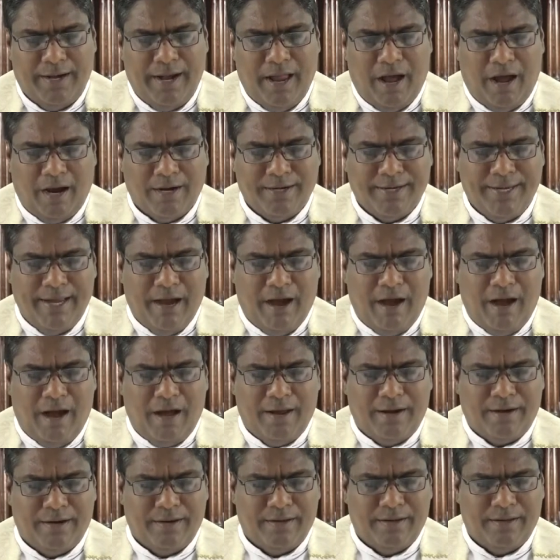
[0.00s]
நான்
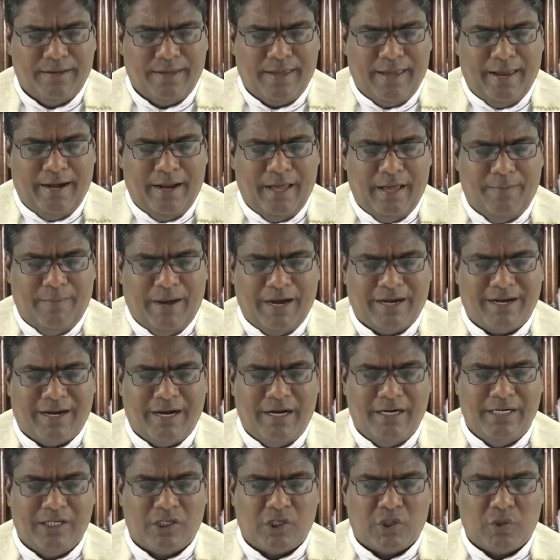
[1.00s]
யார் என
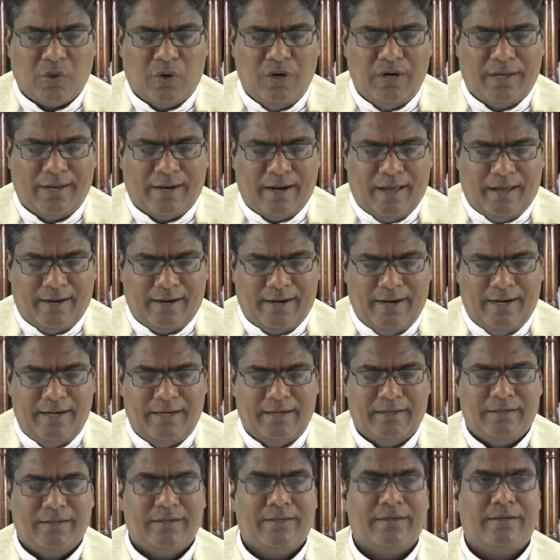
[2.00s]
மக்கள்
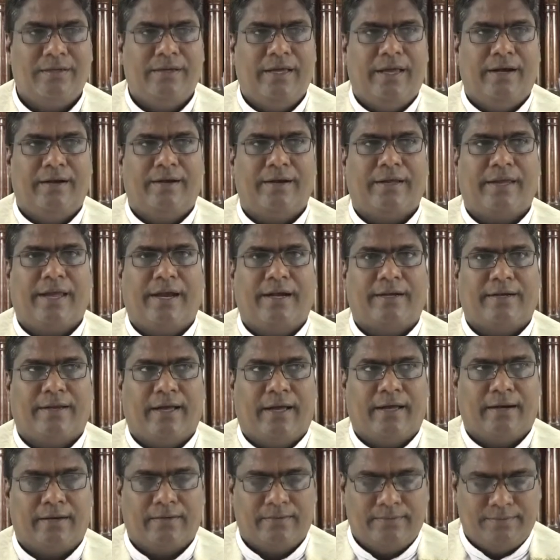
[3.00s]
சொல்கிறார்கள் என்று
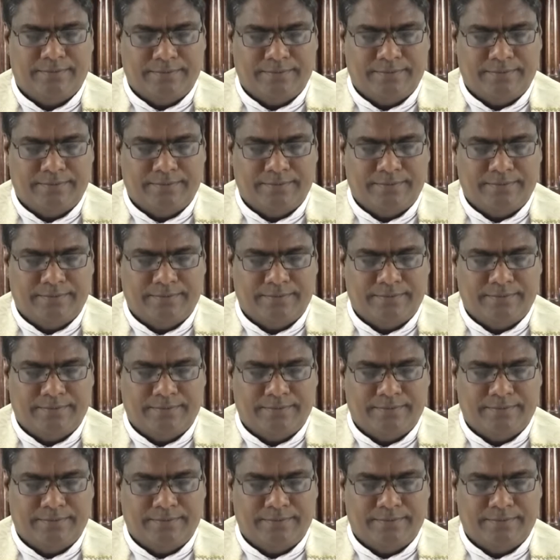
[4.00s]
கேட்டார்